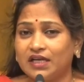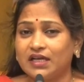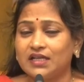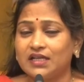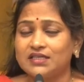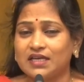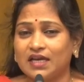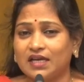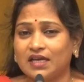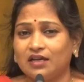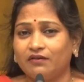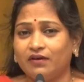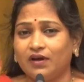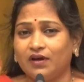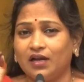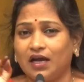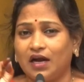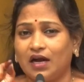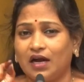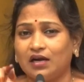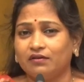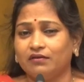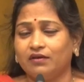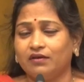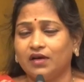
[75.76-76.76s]
జనసేన వాళ్ళ
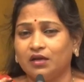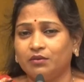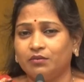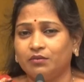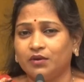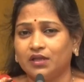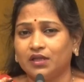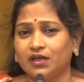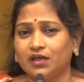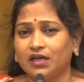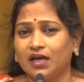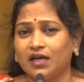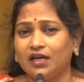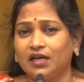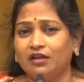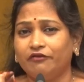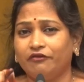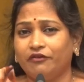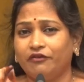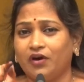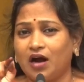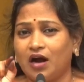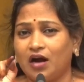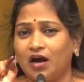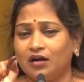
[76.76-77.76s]
ఆడవాళ్ళ మీద కానీ
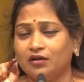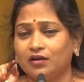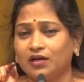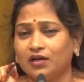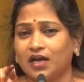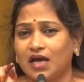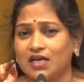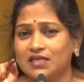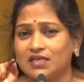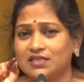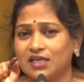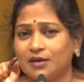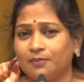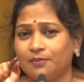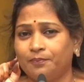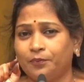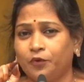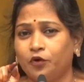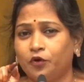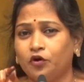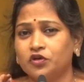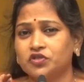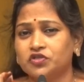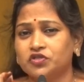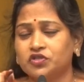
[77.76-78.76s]
వాడు రాసే
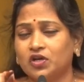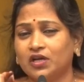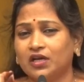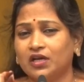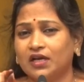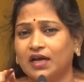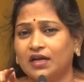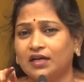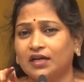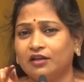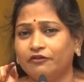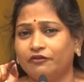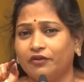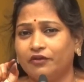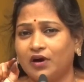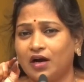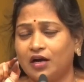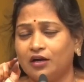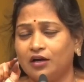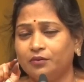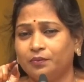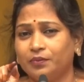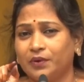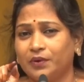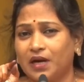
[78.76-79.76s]
పోస్టులు కానీ
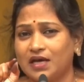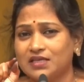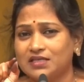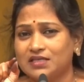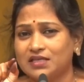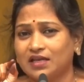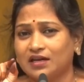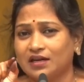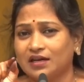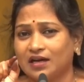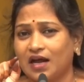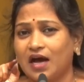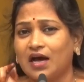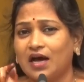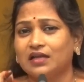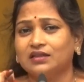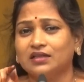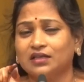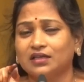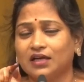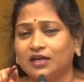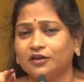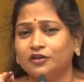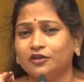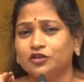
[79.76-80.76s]
వాడు రాసే
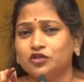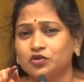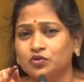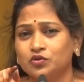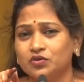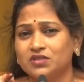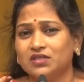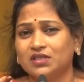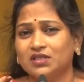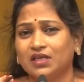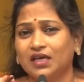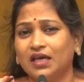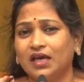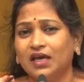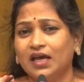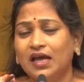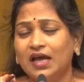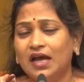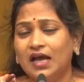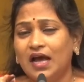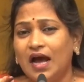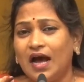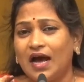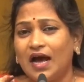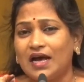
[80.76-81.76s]
రాత కానీ చూస్తే
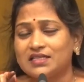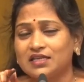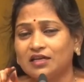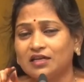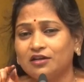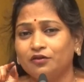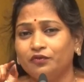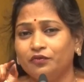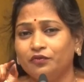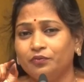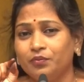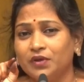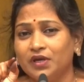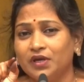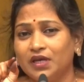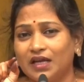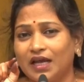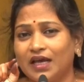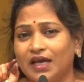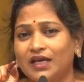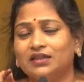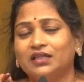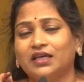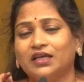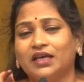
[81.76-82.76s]
అసలు
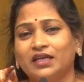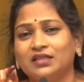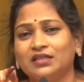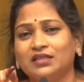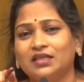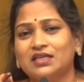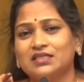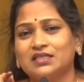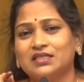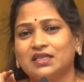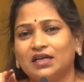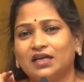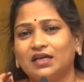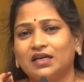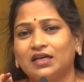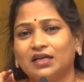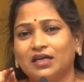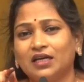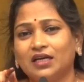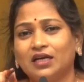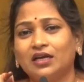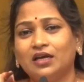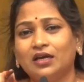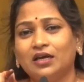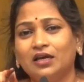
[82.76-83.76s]
మీరైతే ఏం
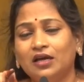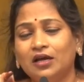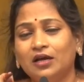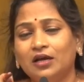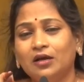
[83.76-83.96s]
చేస్తారంటే